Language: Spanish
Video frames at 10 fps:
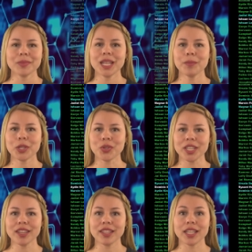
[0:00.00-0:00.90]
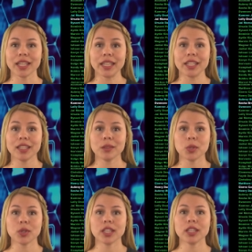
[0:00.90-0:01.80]
La mayoría de las cadenas de
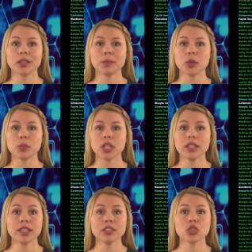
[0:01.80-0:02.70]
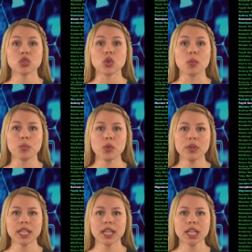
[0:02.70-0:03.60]
bloques de criptomonedas son
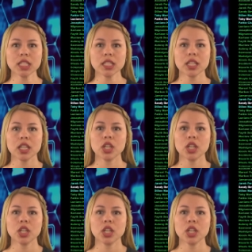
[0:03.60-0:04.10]
públicas,